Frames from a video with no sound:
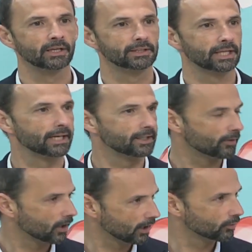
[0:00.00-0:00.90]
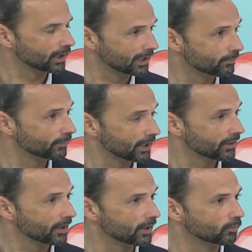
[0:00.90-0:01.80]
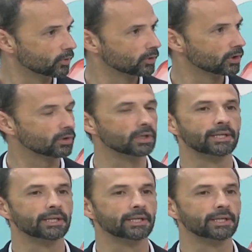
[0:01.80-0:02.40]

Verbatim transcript: se ha llevado a cabo una limpieza del muro,